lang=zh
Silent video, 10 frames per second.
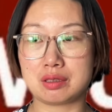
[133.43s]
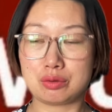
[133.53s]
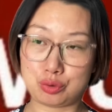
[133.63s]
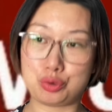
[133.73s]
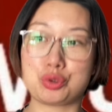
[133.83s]

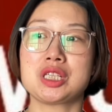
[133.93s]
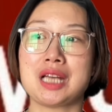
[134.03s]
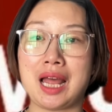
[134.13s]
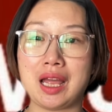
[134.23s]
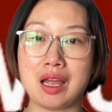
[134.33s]
去世
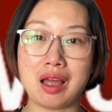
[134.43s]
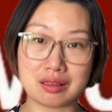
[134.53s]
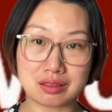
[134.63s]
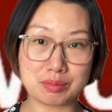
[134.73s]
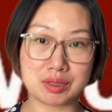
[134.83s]
了
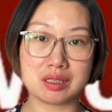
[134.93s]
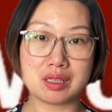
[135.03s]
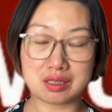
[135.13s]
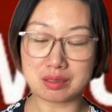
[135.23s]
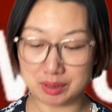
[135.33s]
啊！这么
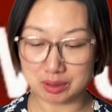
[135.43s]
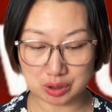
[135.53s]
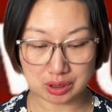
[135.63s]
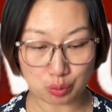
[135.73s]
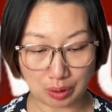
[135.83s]
这么
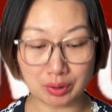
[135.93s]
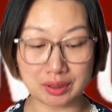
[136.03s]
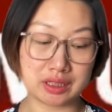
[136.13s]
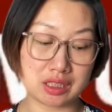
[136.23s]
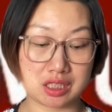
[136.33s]
短短
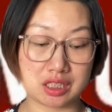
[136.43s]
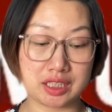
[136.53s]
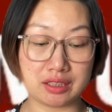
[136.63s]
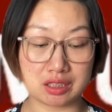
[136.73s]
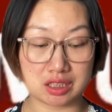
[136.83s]
的一个时
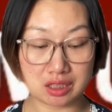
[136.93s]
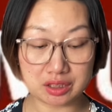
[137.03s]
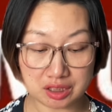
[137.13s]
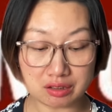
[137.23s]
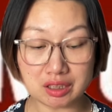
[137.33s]
间的整个
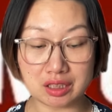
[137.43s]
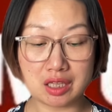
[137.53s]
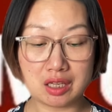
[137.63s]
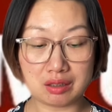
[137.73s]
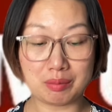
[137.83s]
经历，
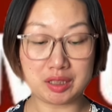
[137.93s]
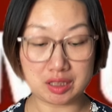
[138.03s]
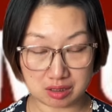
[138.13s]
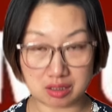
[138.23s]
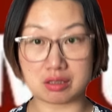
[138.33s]
那么
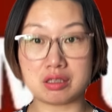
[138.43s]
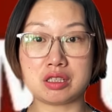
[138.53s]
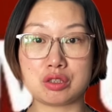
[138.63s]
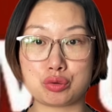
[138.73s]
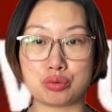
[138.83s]
也折
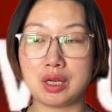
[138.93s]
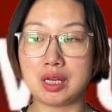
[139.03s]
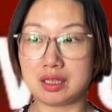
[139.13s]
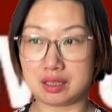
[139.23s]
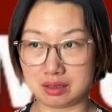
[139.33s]
射出，
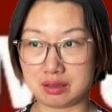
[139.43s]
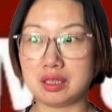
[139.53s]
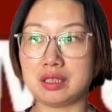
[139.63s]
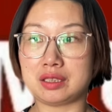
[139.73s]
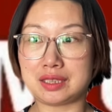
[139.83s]
呃，
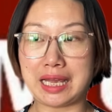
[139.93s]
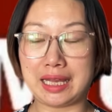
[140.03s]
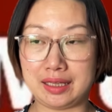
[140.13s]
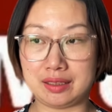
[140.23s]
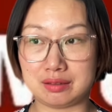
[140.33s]

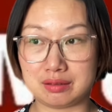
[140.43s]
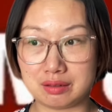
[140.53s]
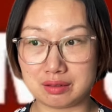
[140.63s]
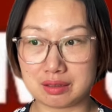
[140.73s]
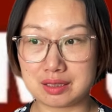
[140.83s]
在
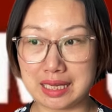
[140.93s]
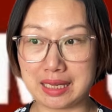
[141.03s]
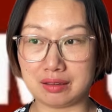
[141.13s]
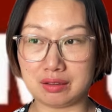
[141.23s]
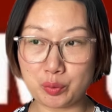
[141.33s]

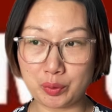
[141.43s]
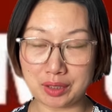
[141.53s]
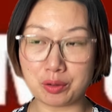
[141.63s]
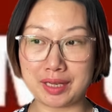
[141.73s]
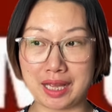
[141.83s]
在，因为
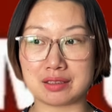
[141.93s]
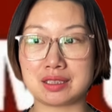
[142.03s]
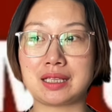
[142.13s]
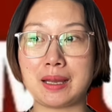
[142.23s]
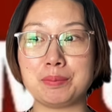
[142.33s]
他有两
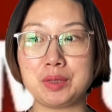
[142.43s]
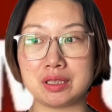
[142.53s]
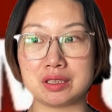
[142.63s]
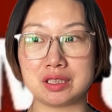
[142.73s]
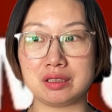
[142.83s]
次看病
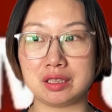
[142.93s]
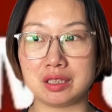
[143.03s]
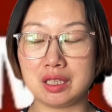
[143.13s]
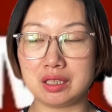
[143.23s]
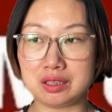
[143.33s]
的经历，
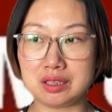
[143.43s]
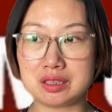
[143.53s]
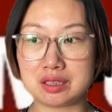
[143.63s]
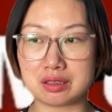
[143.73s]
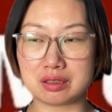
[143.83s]
第一
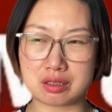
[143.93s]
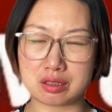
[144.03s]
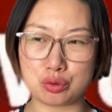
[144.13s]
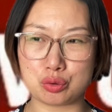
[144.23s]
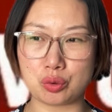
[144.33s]
次是
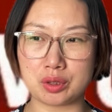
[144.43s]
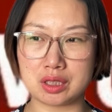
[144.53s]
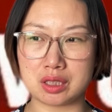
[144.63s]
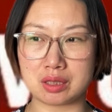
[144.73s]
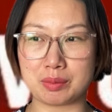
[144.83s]
去做一
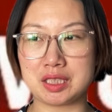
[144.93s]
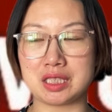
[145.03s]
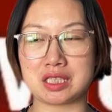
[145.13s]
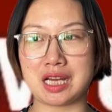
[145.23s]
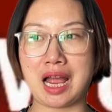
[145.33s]
个什么
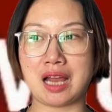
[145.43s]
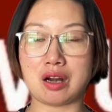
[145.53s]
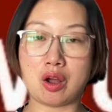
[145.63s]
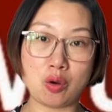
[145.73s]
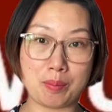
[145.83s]
检查，
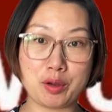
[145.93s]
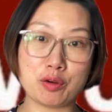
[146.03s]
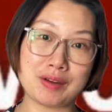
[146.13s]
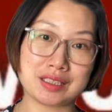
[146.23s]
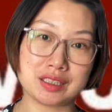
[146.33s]
然后没
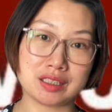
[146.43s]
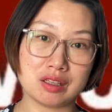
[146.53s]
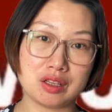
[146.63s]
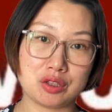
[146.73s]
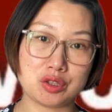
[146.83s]
有发现
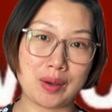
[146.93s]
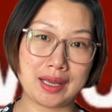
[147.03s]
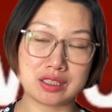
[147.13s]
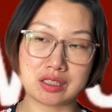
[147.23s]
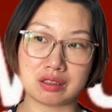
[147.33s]
有
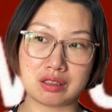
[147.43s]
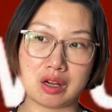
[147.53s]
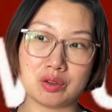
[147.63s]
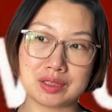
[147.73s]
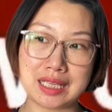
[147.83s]
癌症，
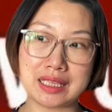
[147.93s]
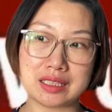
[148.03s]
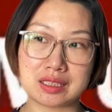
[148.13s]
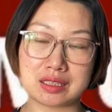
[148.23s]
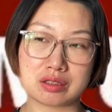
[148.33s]
然后再
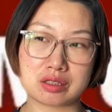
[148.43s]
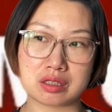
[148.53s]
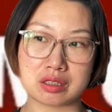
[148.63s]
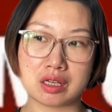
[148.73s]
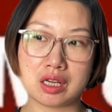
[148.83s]
一次是。